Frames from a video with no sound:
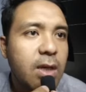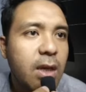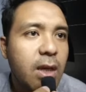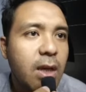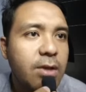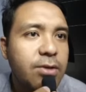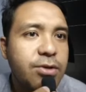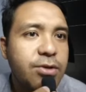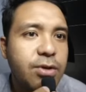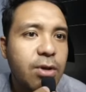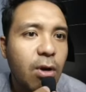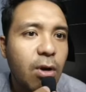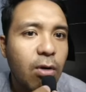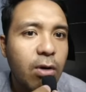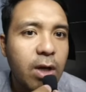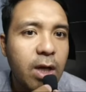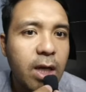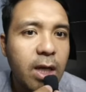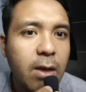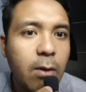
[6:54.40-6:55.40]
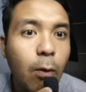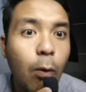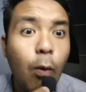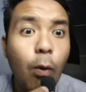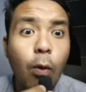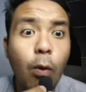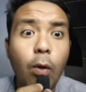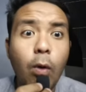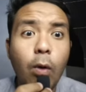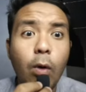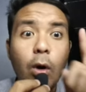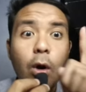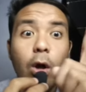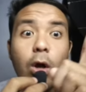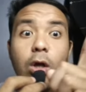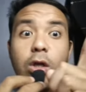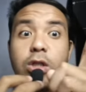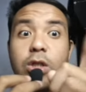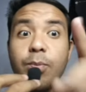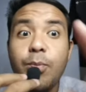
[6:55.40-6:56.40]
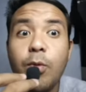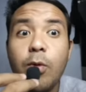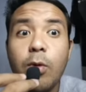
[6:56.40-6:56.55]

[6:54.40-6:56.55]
guys. Login. Uh 10